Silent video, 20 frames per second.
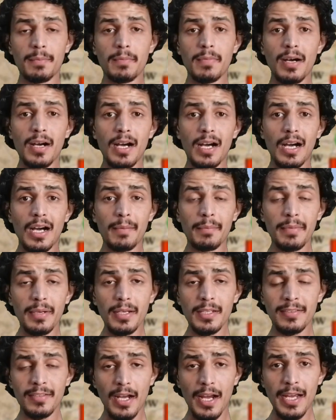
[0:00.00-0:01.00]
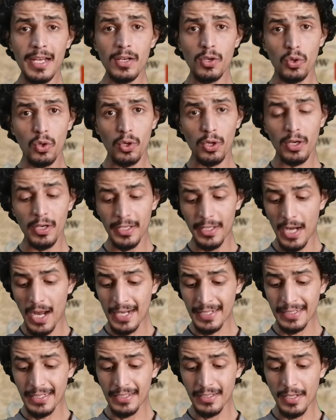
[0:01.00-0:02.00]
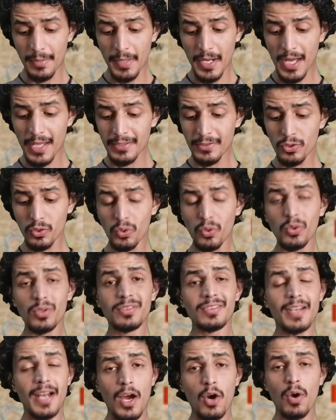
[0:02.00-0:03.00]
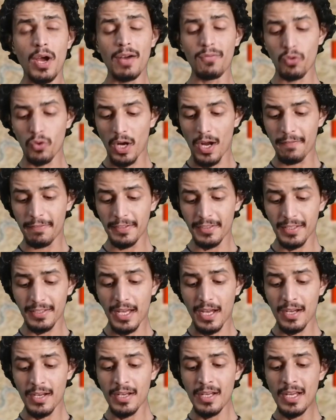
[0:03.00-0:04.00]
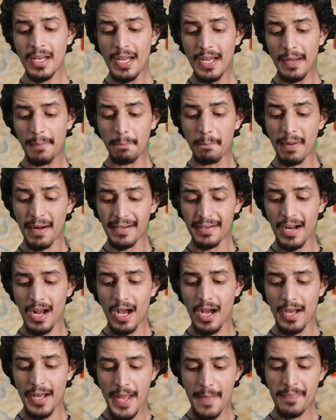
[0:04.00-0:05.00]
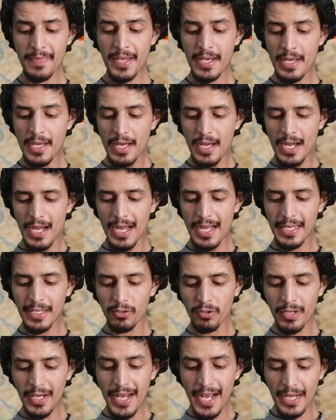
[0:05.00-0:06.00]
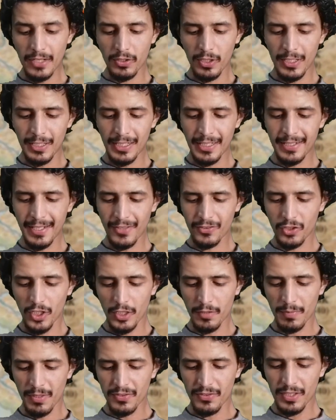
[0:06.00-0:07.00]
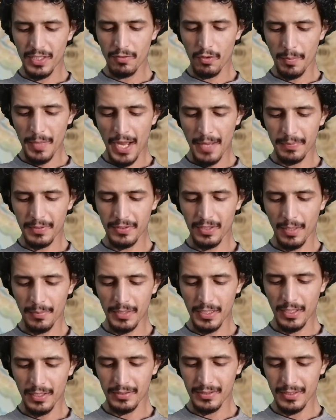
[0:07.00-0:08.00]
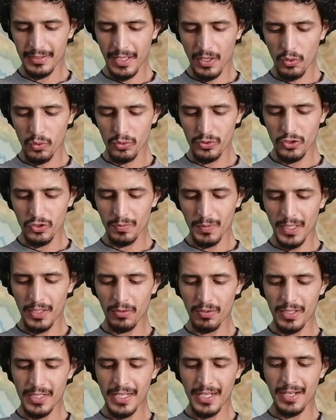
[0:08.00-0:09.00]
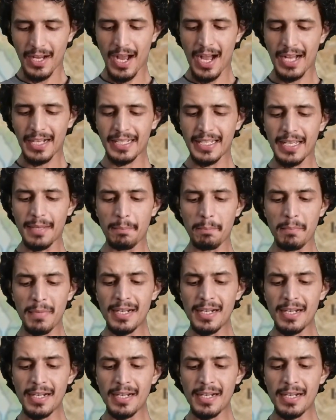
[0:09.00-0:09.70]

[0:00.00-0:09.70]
जब इसराइल और ईरान के दरमियान जो तनाव है वो काफ़ी ज़्यादा बढ़ रहा है इन्होंने एक्यूरेटली क्या स्टेटमेंट्स दी वो मैं आपके सामने रख देता हूँ जिसमें इन्होंने ये कहा कि